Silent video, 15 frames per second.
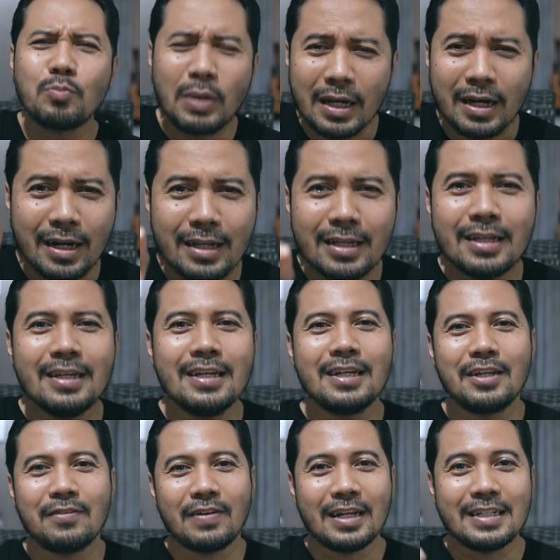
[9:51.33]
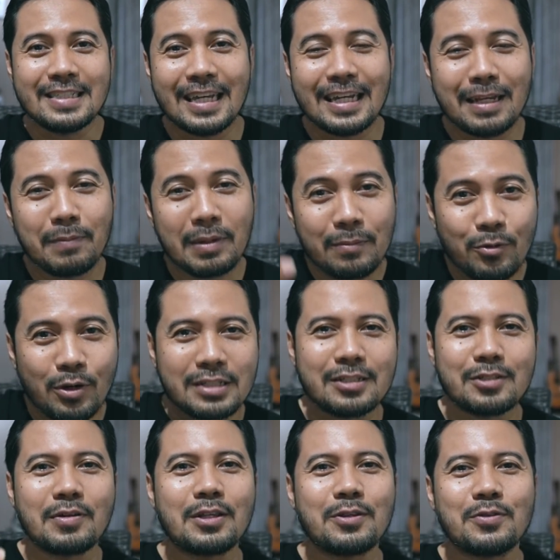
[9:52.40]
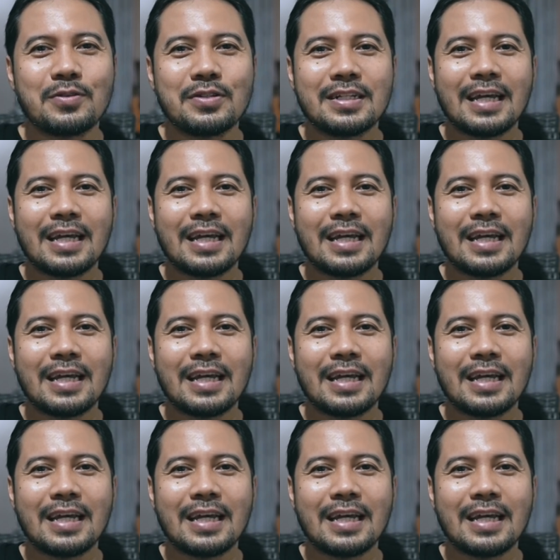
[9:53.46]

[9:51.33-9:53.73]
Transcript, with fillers: Mir, di Valencia dia menemukan sesuatu.